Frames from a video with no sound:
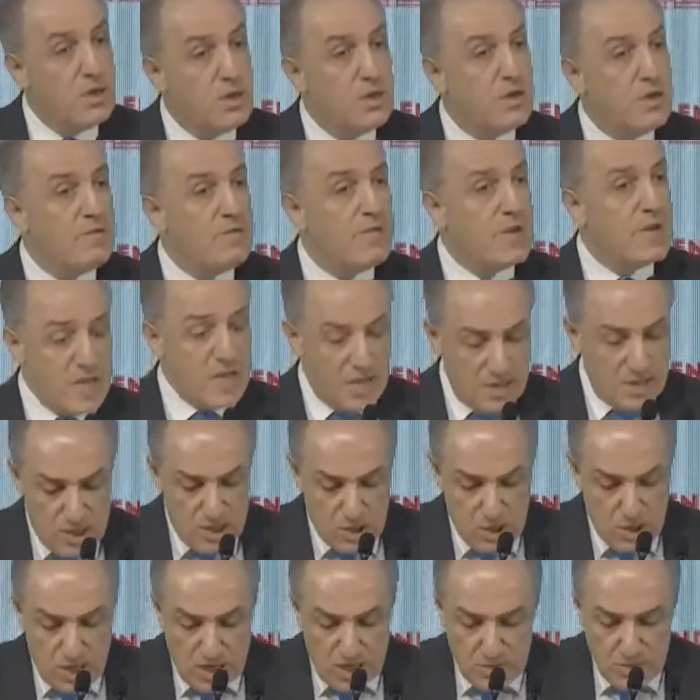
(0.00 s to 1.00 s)

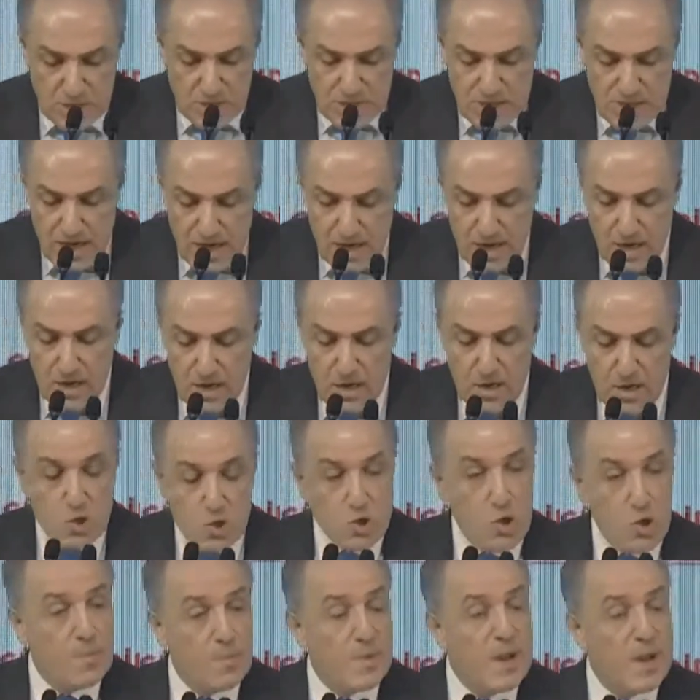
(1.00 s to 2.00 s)
vatandaşlarımızdan
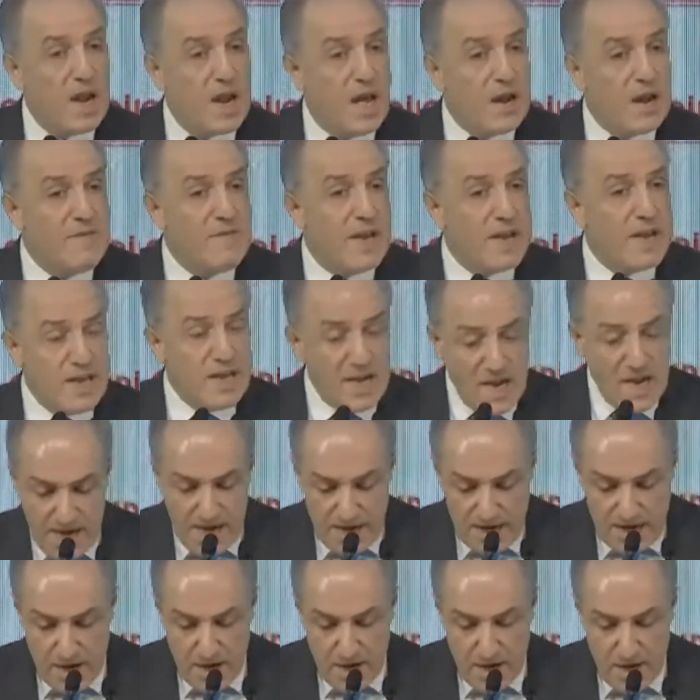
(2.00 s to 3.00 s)
toplanan
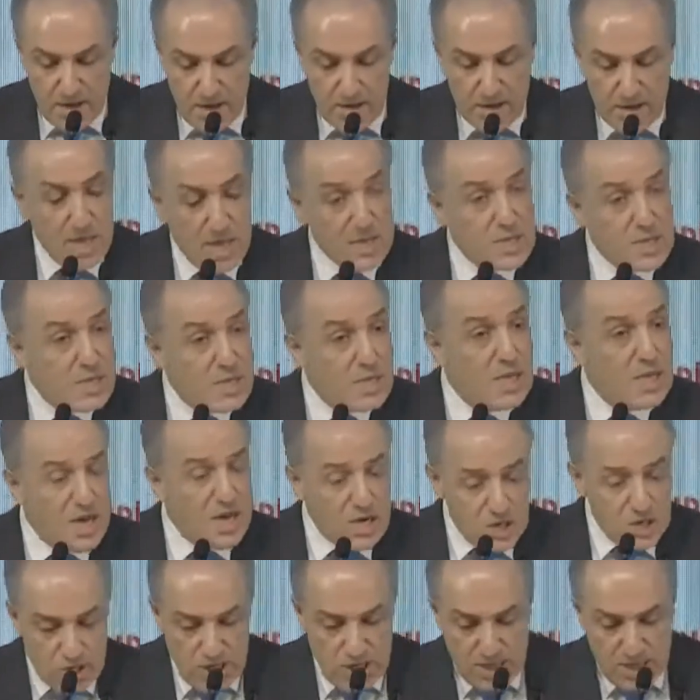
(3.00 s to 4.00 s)
vergilerin nasıl
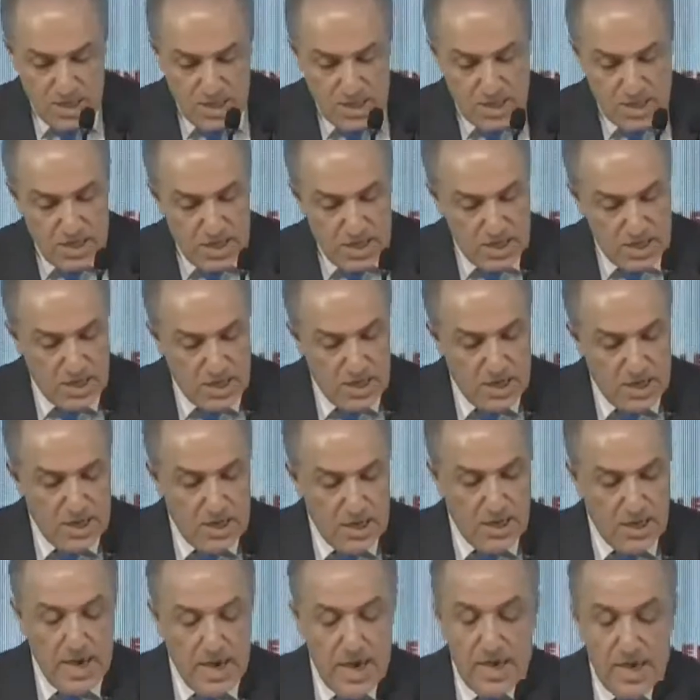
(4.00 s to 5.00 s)
harcandığının
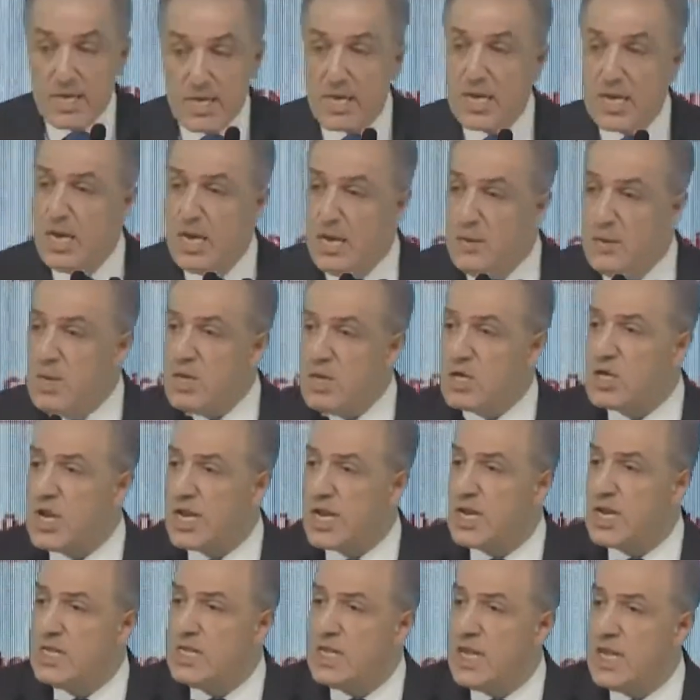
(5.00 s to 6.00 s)
etkili bir
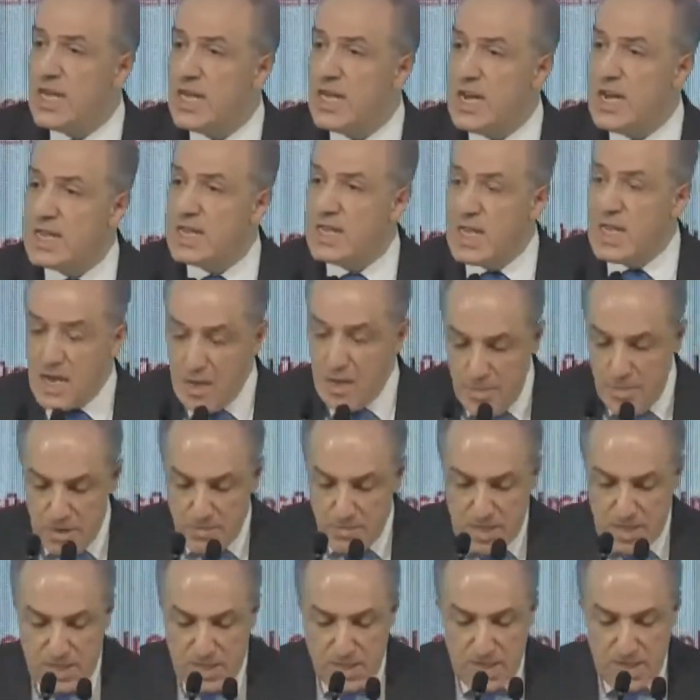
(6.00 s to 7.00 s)
şekilde
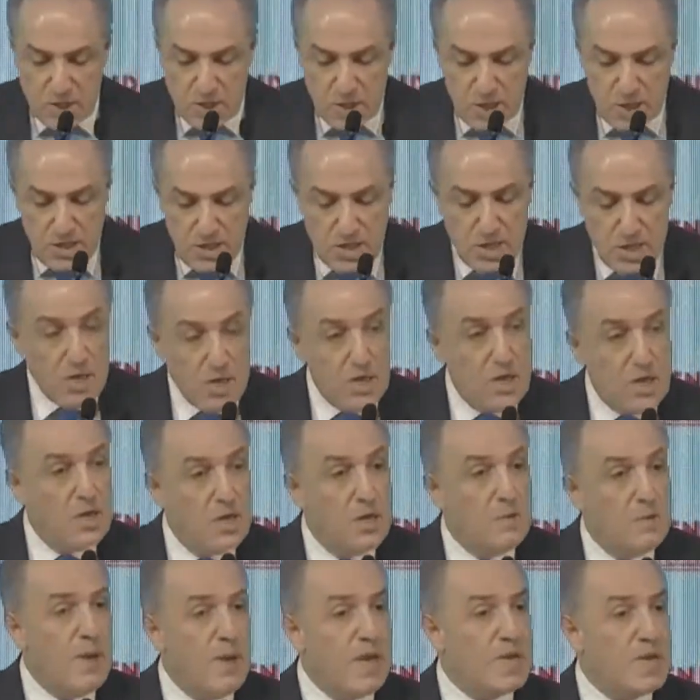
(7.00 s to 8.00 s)
denetlenebilmesi için
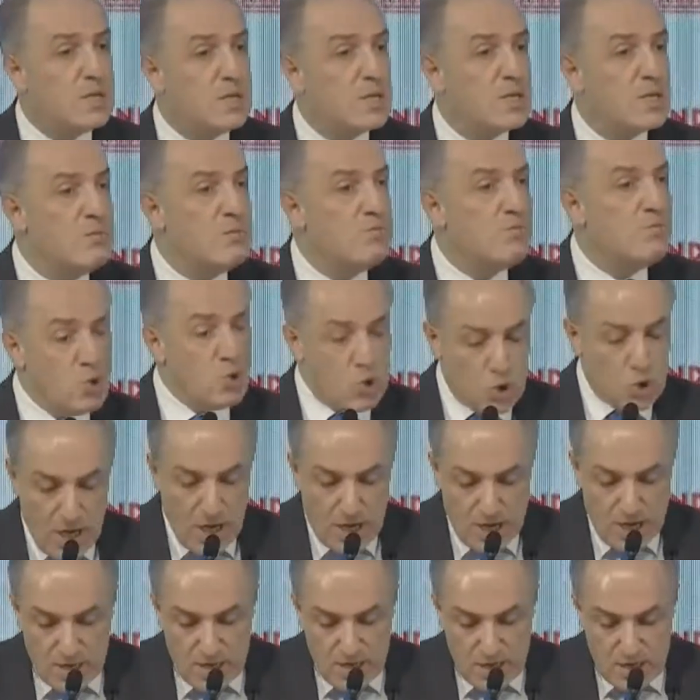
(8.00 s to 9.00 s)
meclisin bütçe
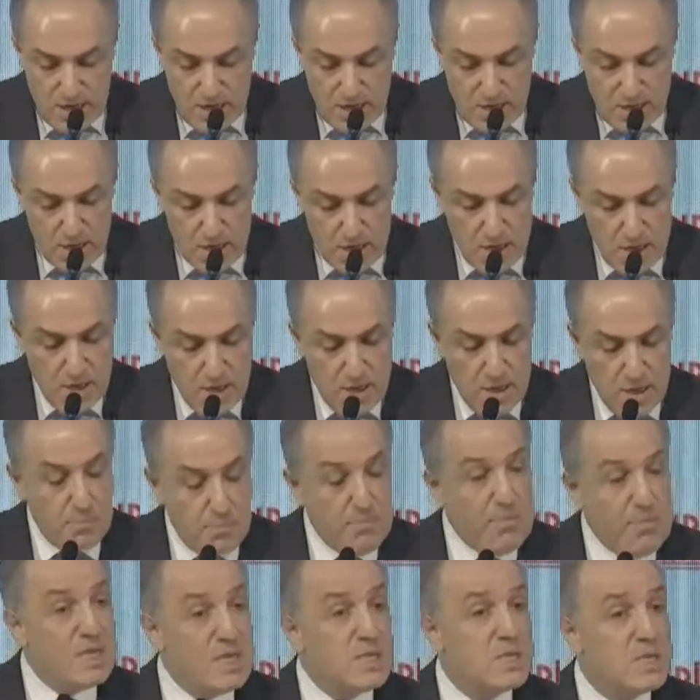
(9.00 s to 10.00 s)
hakkını
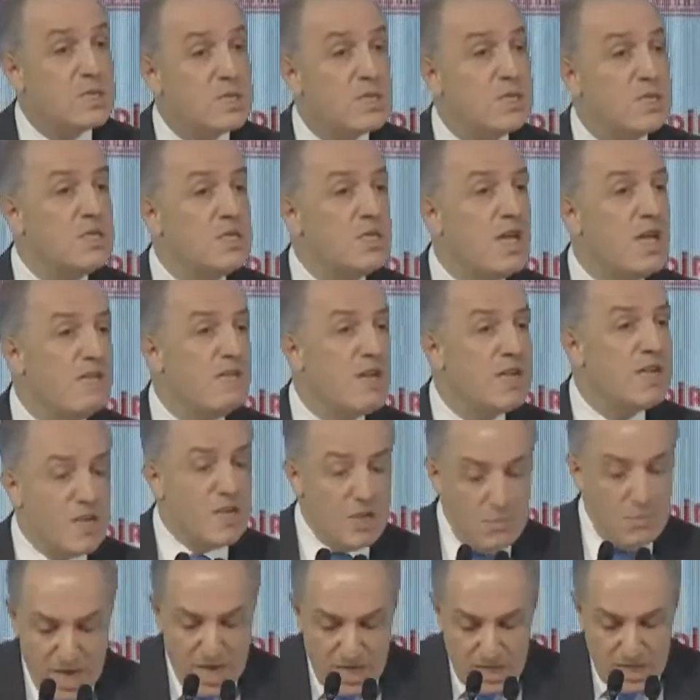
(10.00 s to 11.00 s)
meclisin
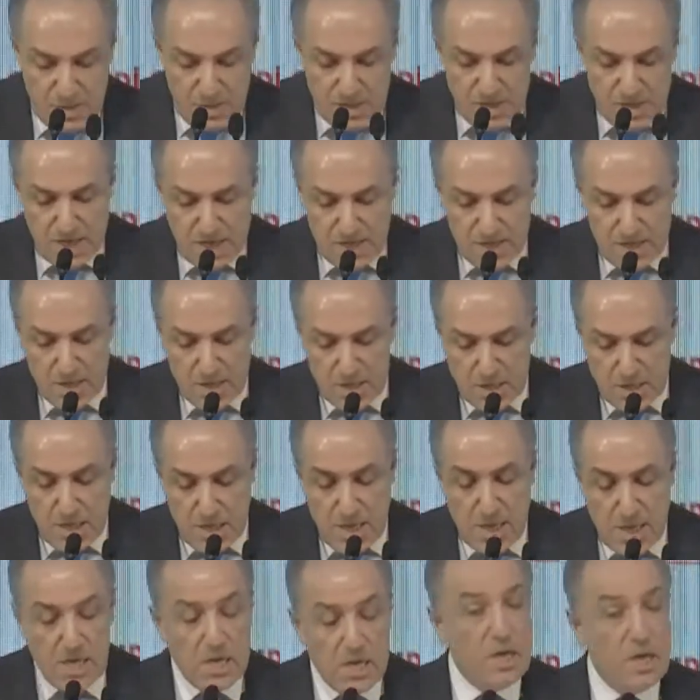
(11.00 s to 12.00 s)
devredilmez bir
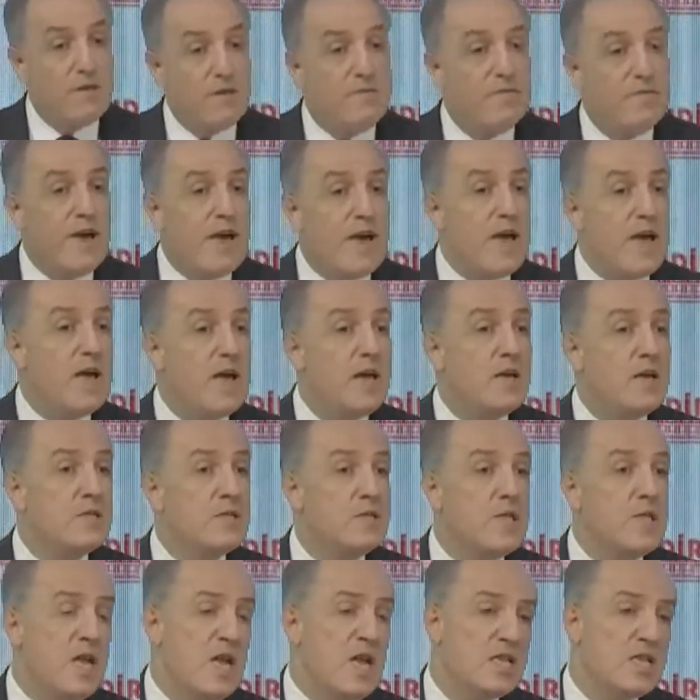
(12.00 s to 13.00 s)
yetkisi ve
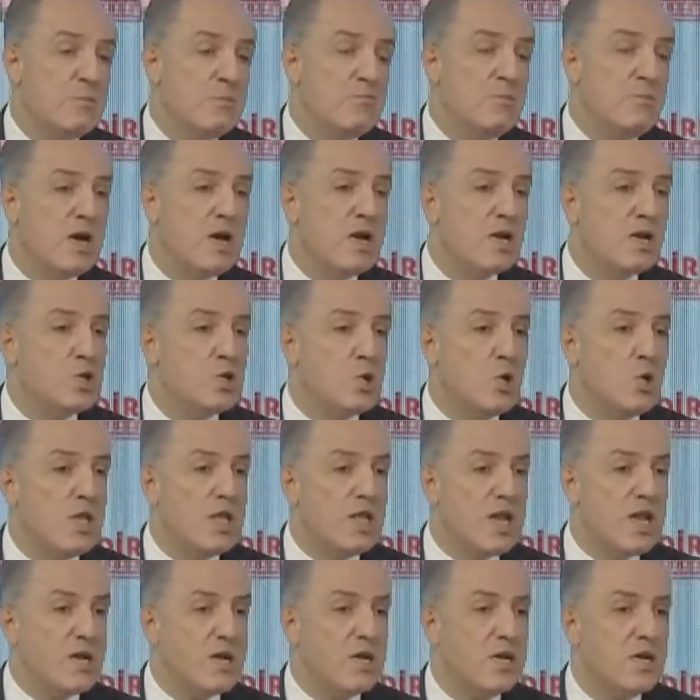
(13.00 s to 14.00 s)
denetim aracı
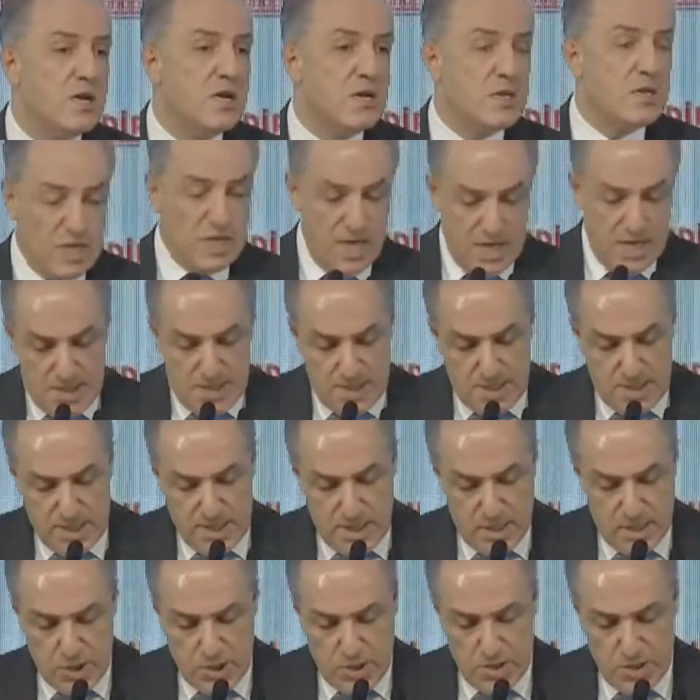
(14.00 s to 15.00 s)
olarak tesis
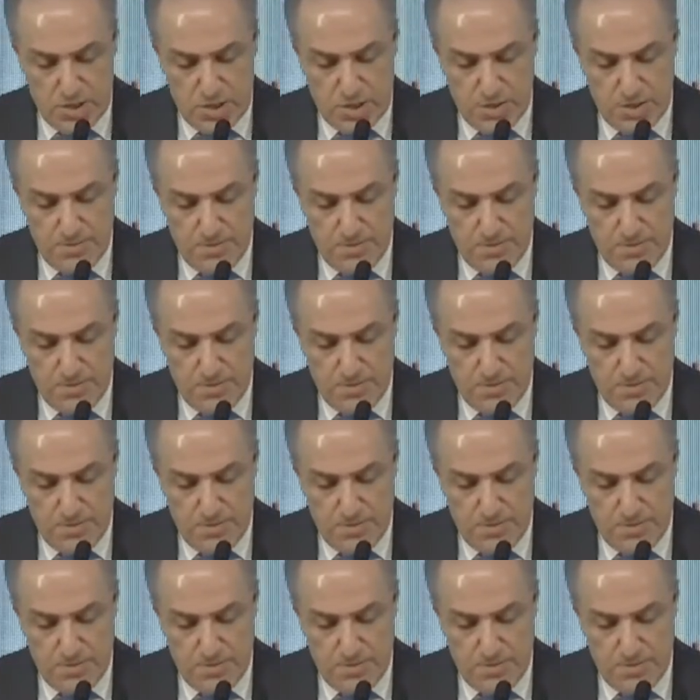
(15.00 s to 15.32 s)
edeceğiz.